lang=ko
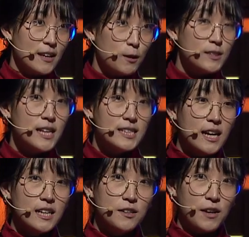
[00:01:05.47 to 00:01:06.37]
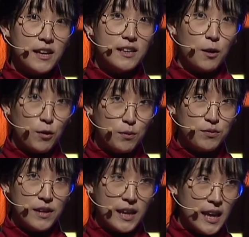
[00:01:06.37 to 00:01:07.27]
13살이 된
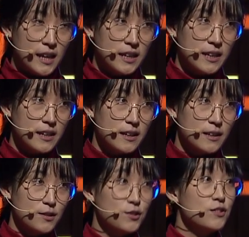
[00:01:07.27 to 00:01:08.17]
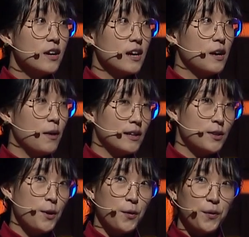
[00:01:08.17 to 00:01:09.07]
여러분에게 누군가가
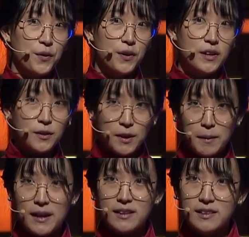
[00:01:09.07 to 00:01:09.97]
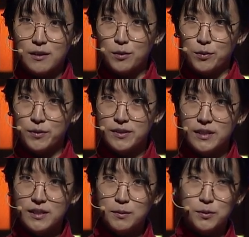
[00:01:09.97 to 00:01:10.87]
와서 이렇게 말한다고
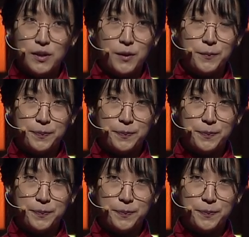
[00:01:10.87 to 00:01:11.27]
생각해 보세요.